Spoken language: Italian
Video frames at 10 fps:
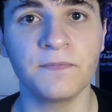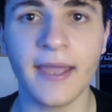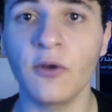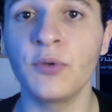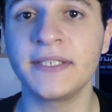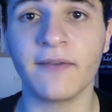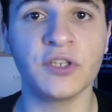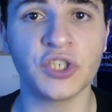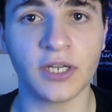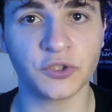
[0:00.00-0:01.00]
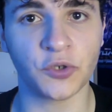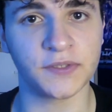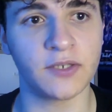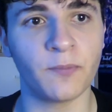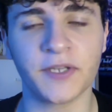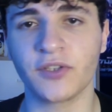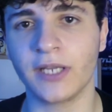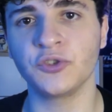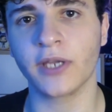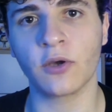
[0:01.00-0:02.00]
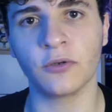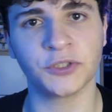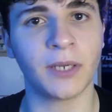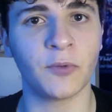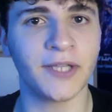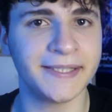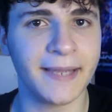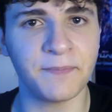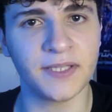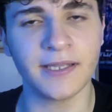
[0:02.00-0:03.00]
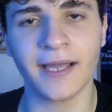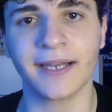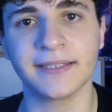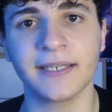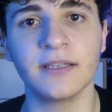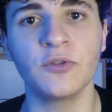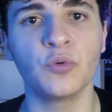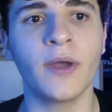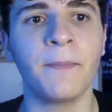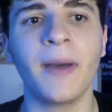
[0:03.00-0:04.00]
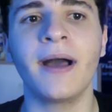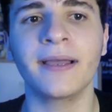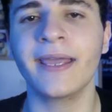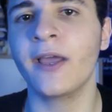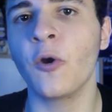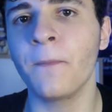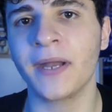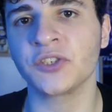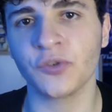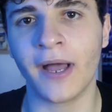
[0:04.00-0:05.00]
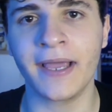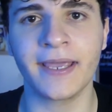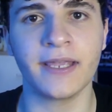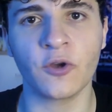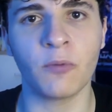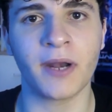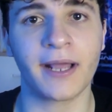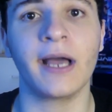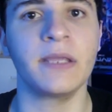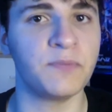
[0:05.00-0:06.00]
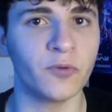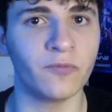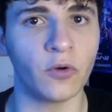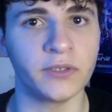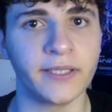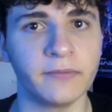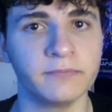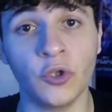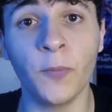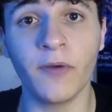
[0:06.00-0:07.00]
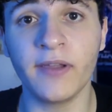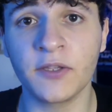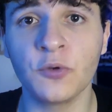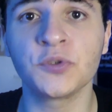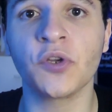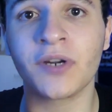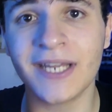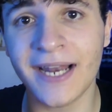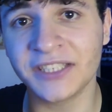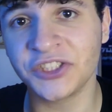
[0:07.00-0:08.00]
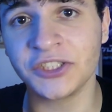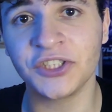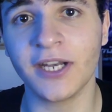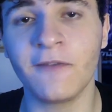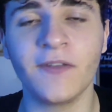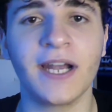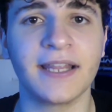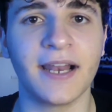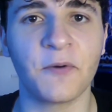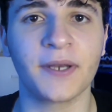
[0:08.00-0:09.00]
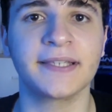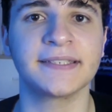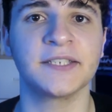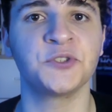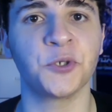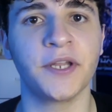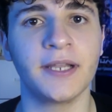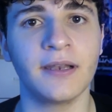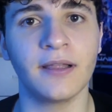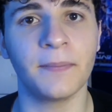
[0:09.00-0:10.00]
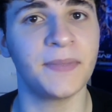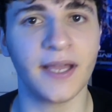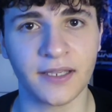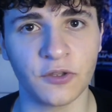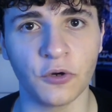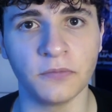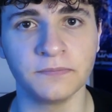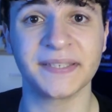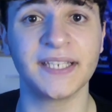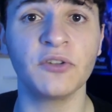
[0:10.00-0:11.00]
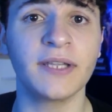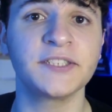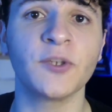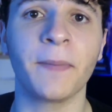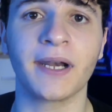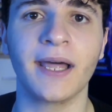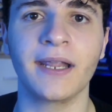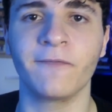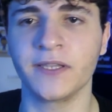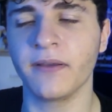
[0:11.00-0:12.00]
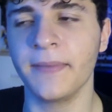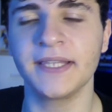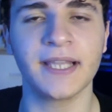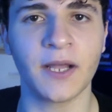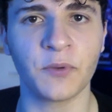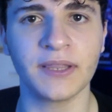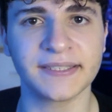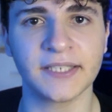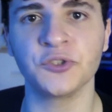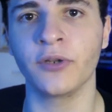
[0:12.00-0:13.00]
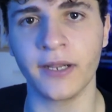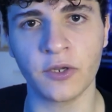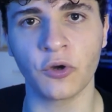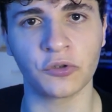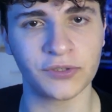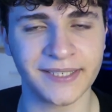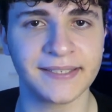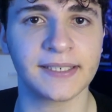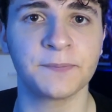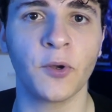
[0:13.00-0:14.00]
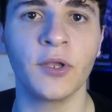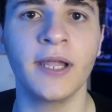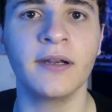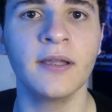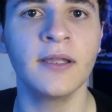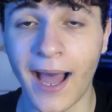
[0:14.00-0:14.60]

e a lui si avvicina Chosen, un personaggio che conosciamo dai tempi di Karate Kid 2, ma che è comparso anche in Cobra Kai più volte. Dopo aver chiuso, rinasce già nel finale della quarta stagione il Miyagi-Do. Passando adesso a parlare effettivamente della quinta stagione, ricordo senza spoiler,